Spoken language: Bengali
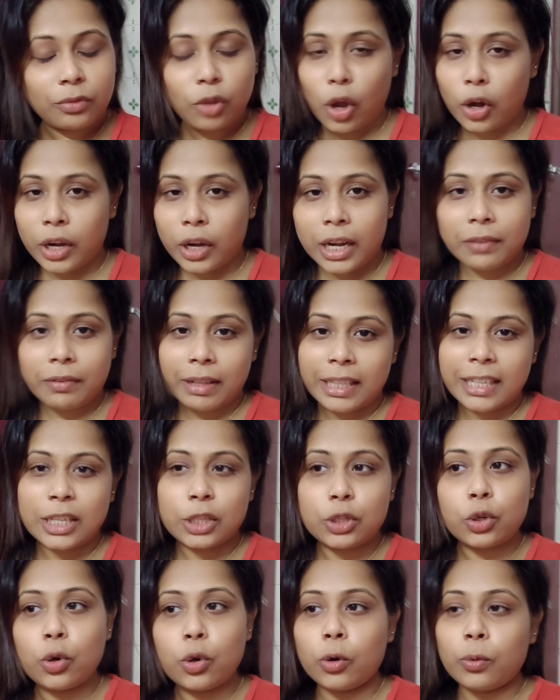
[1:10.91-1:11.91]
তরকারি ভাতি
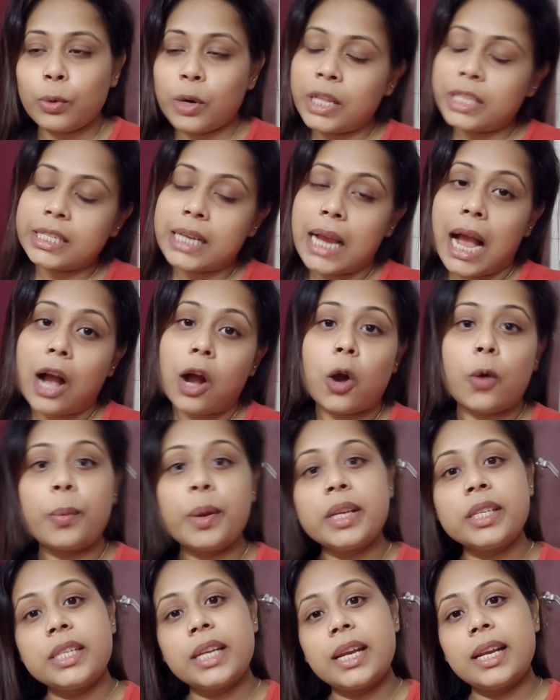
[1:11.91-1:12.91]
কিছু করবো না যা
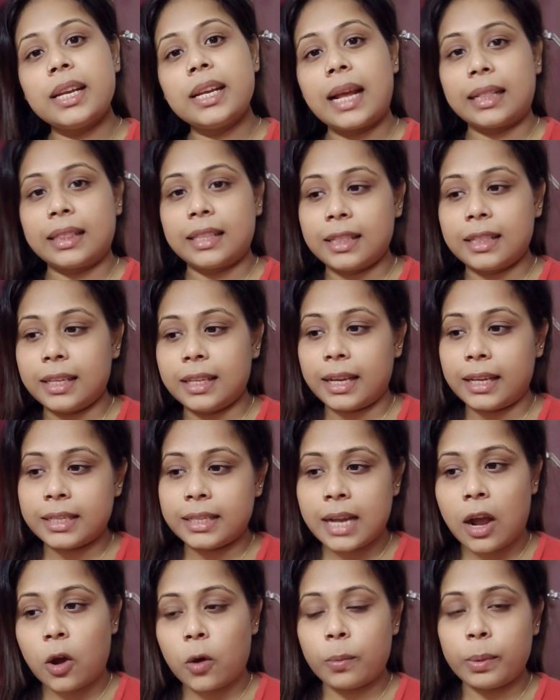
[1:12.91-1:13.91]
হবে সেই রাতের দিকে
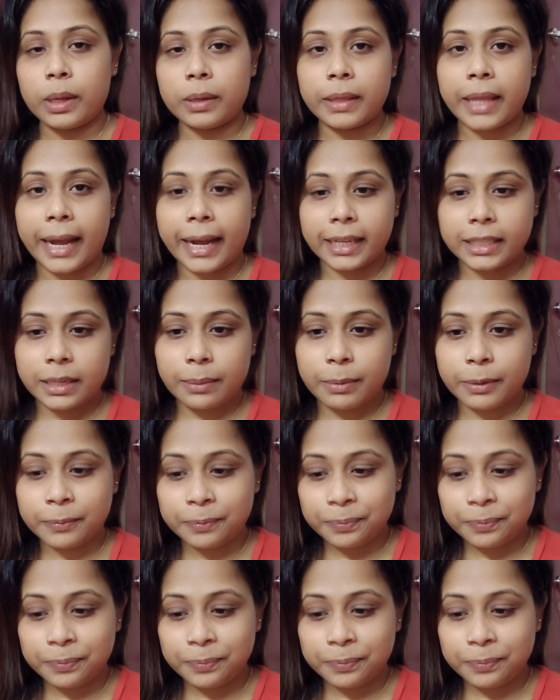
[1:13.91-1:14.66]
যা হবে দেখা যাবে